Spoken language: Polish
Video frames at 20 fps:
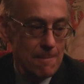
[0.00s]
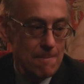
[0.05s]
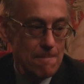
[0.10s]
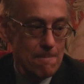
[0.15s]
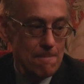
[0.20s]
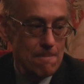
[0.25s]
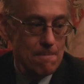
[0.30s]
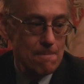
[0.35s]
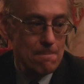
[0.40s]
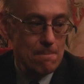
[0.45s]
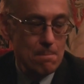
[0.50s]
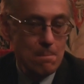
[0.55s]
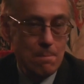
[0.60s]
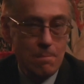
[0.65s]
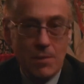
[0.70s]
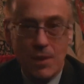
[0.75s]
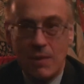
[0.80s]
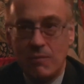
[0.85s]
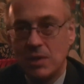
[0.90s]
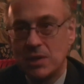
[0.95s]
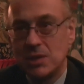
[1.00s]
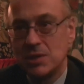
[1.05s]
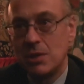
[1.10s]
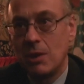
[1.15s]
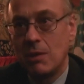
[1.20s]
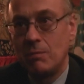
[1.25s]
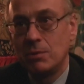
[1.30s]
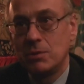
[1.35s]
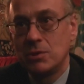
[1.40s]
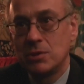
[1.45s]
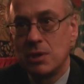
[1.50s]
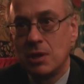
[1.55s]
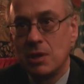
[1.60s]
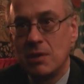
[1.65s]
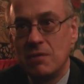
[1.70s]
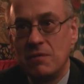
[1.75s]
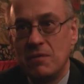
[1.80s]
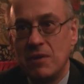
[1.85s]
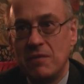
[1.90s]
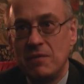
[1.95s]
mm, własny obóz
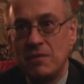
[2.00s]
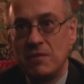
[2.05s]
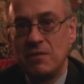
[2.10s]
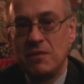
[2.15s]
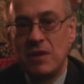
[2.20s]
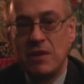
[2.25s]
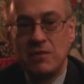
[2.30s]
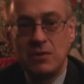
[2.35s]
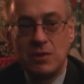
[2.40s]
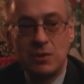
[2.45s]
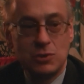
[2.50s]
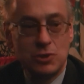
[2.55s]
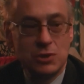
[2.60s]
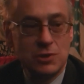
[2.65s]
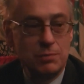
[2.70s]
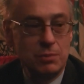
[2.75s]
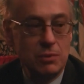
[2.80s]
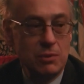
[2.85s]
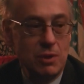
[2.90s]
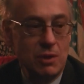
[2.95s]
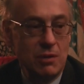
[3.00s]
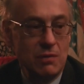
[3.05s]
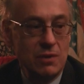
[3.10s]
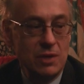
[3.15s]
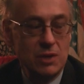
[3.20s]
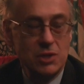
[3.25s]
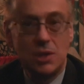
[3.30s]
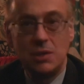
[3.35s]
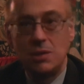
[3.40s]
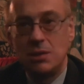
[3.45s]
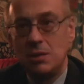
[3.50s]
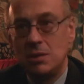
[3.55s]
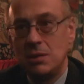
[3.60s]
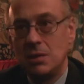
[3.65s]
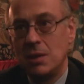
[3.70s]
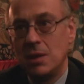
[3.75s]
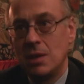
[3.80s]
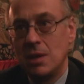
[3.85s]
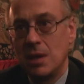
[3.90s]
trochę we, wewnątrz zbudować. Ani,